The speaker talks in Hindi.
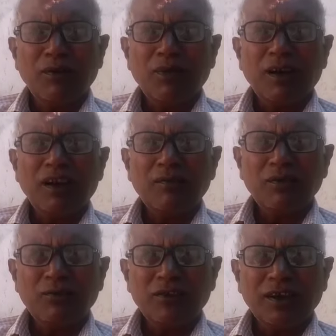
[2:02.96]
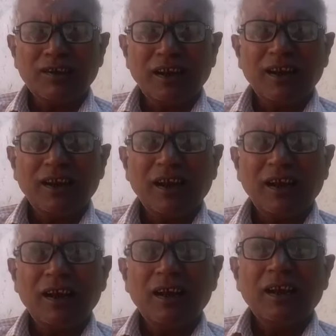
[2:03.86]
मेंबर ने भी कुछ अच्छा लिखा
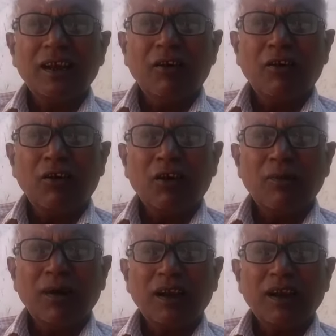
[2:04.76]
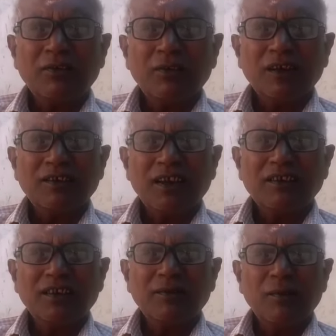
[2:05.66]
और हमारा जो है
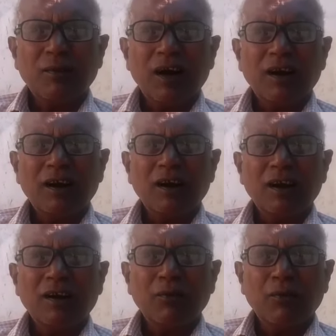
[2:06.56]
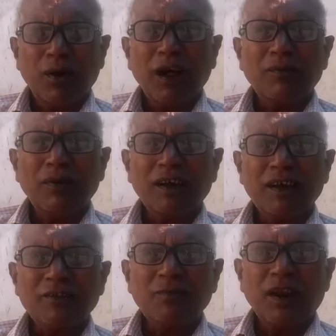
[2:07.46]
सांस्कृतिक विभाग भोपाल में
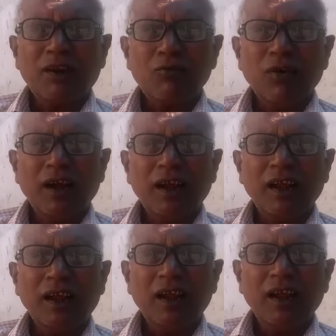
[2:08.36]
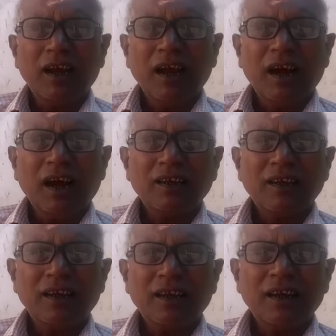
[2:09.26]
केस पड़ा हुआ है आज
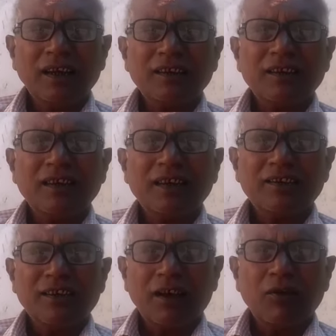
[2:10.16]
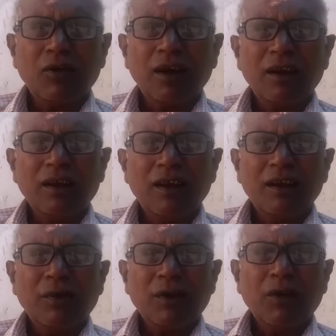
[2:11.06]
एक से डेढ़ साल हो गए
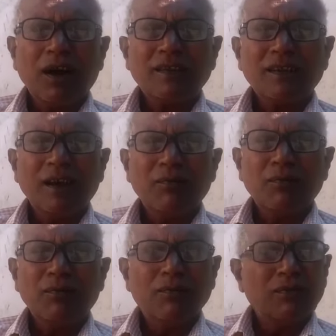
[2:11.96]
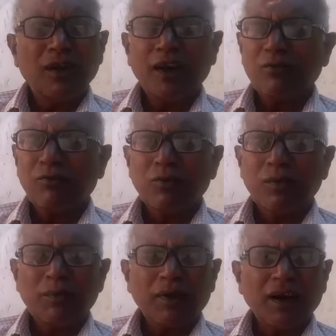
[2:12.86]
पर वहाँ से हम हैं कोई
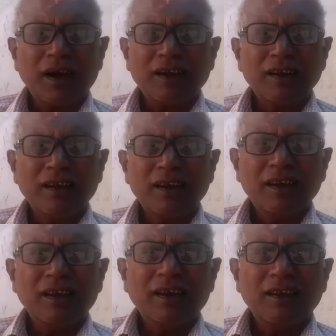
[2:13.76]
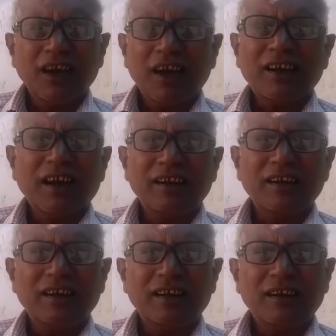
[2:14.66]
भी प्रकार की जानकारी
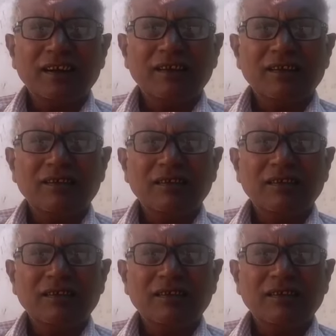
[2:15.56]
नहीं है